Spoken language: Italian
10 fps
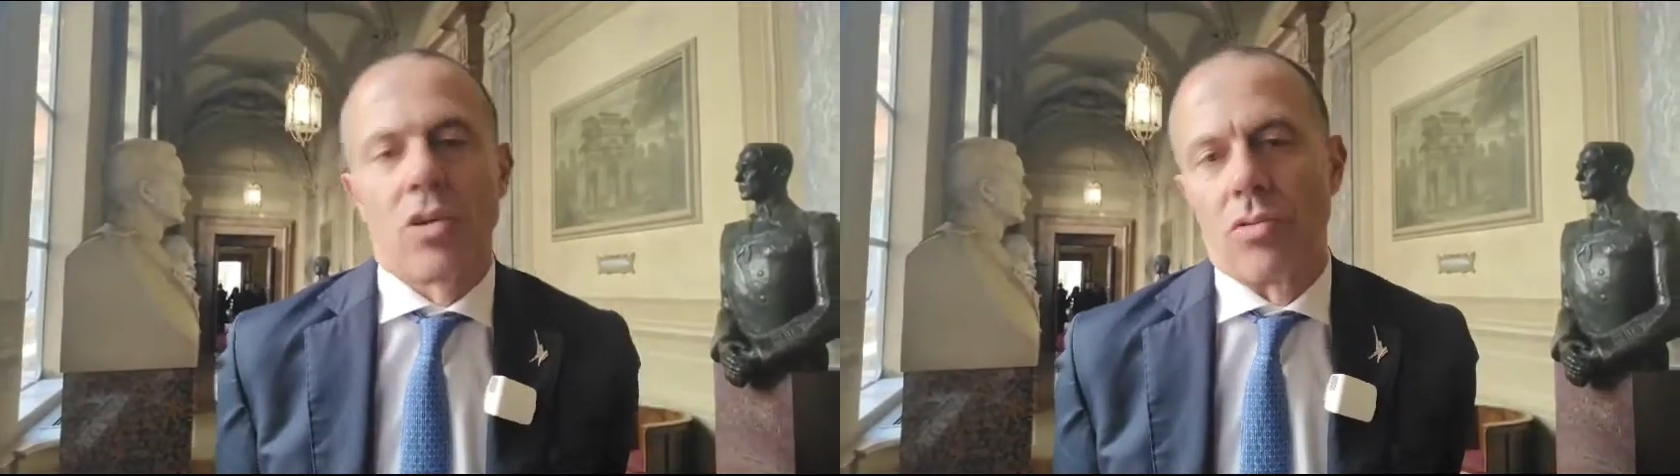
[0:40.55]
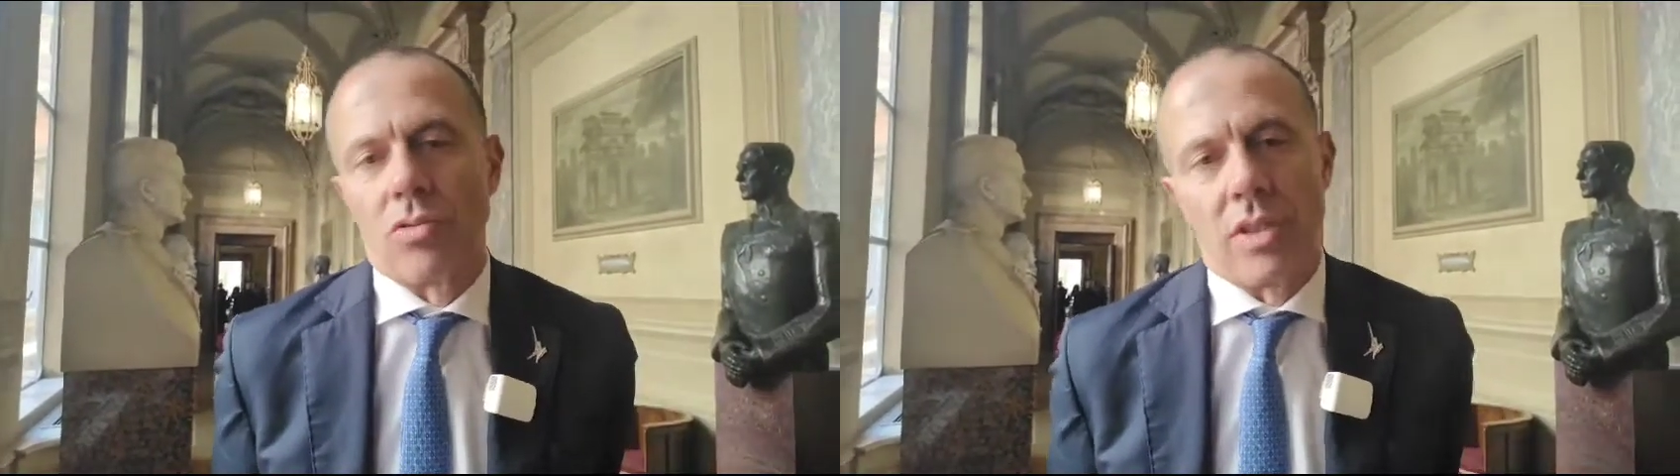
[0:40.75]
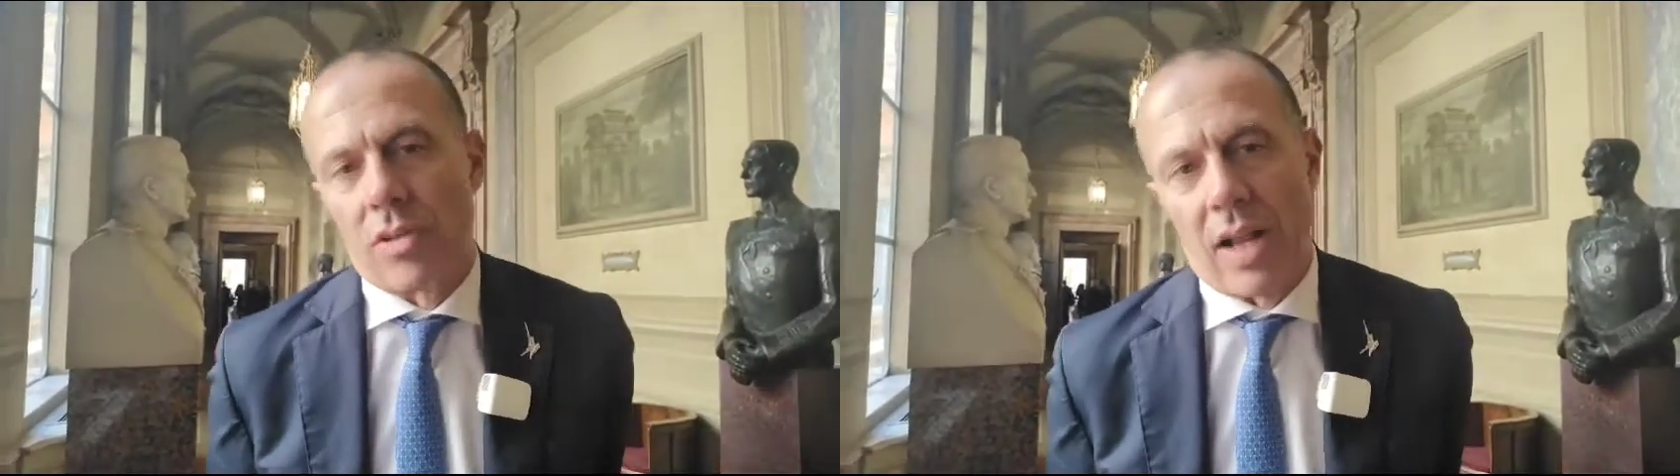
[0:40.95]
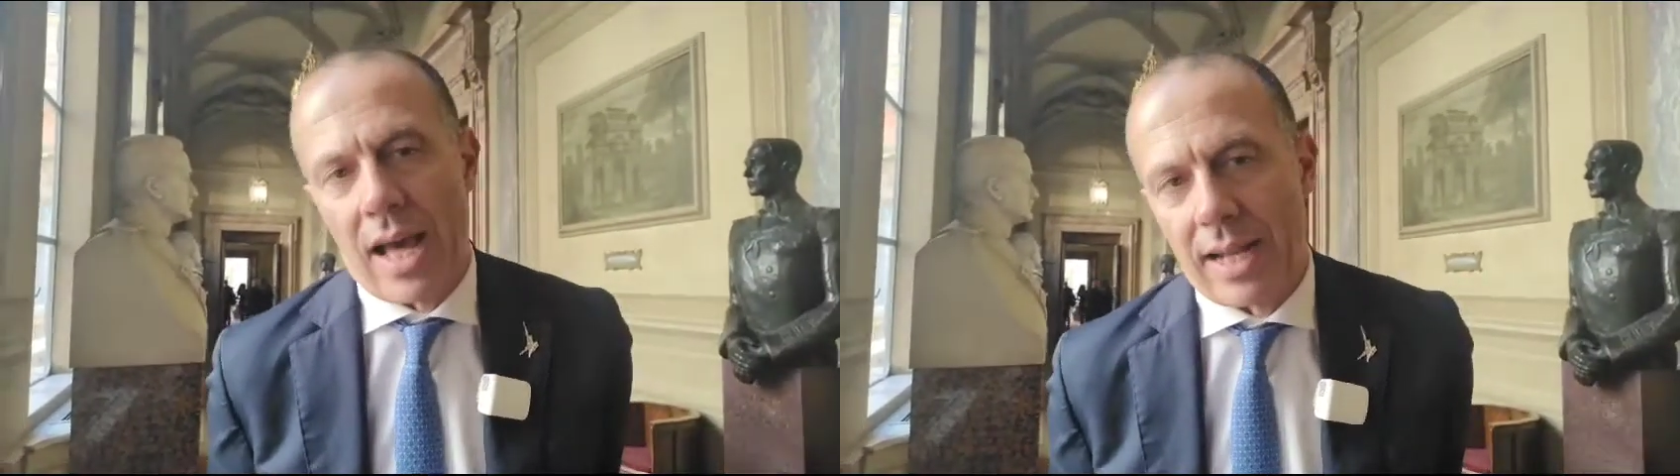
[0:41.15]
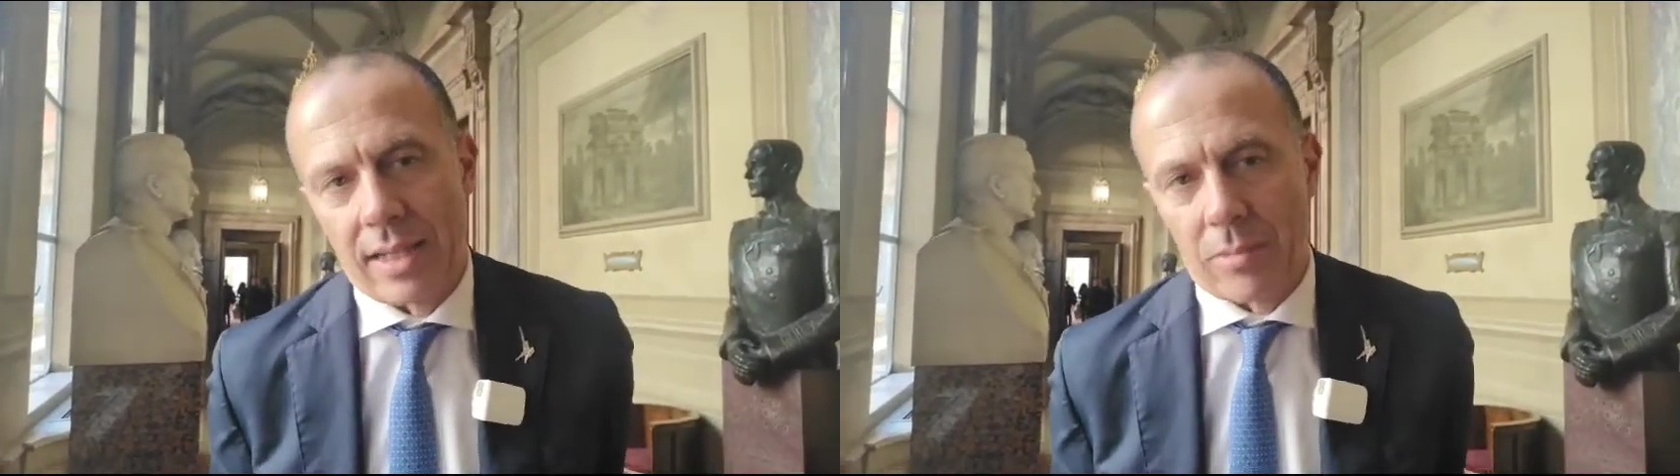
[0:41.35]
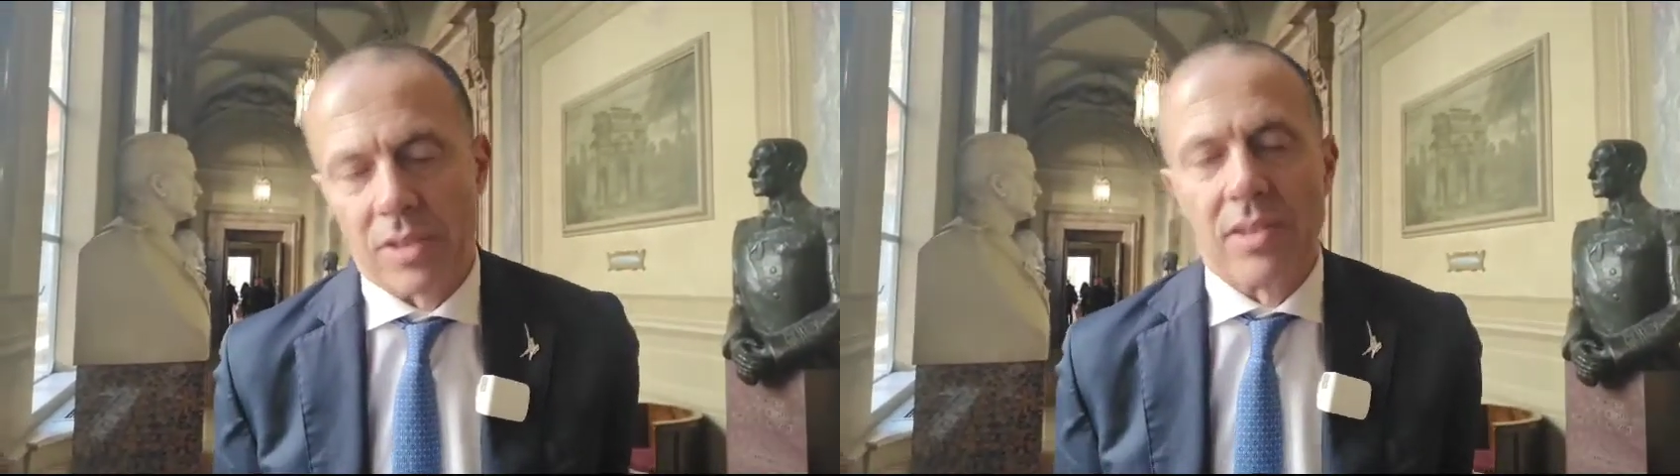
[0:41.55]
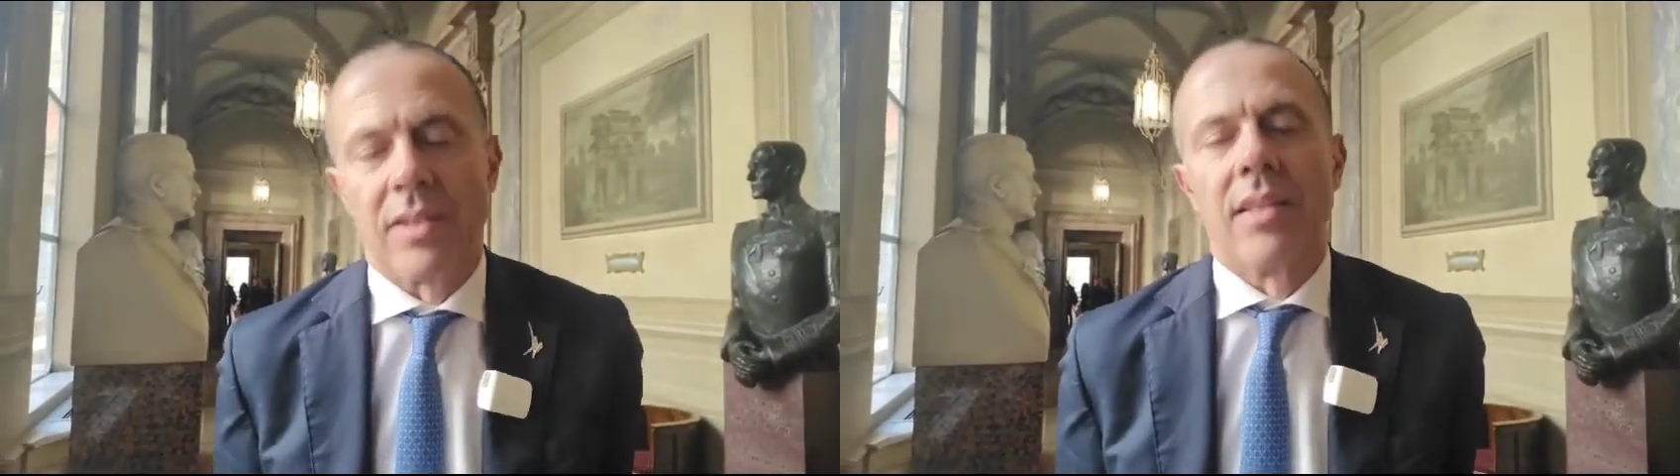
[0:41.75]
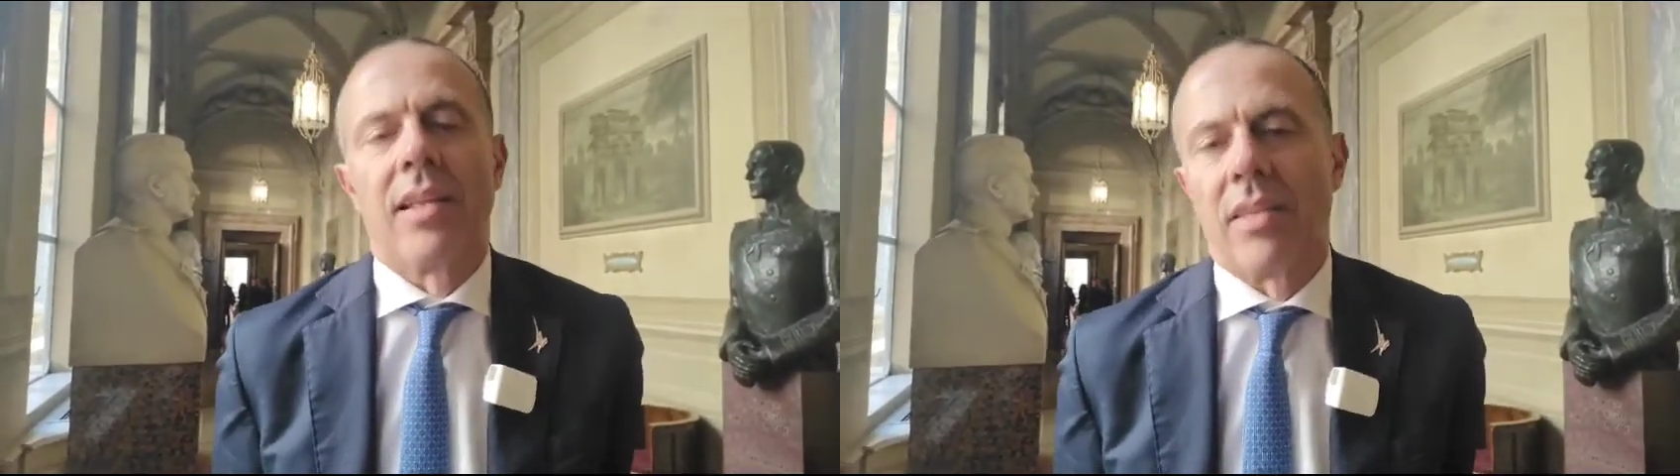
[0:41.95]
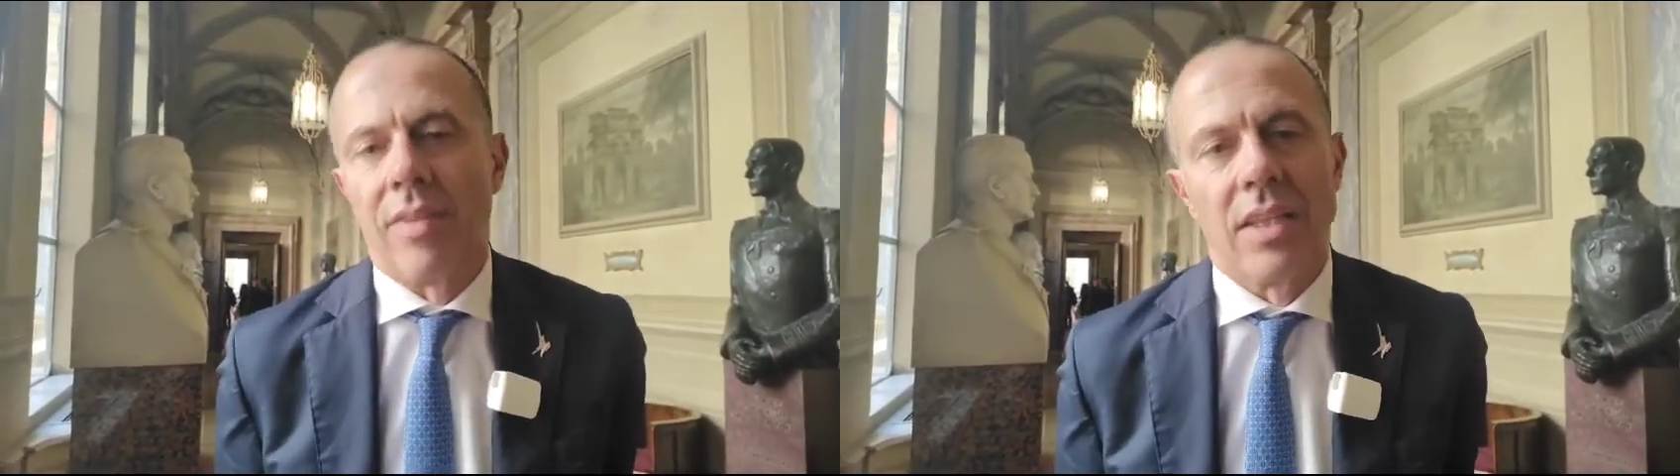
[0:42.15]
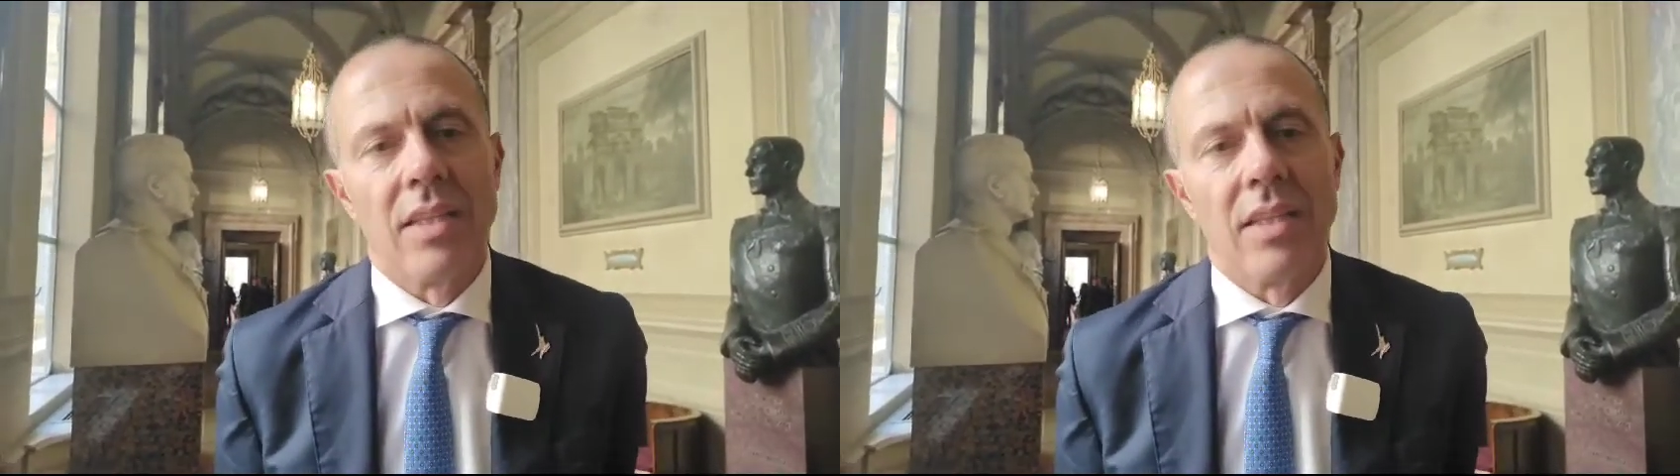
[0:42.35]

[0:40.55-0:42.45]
condizionare da questi tentativi di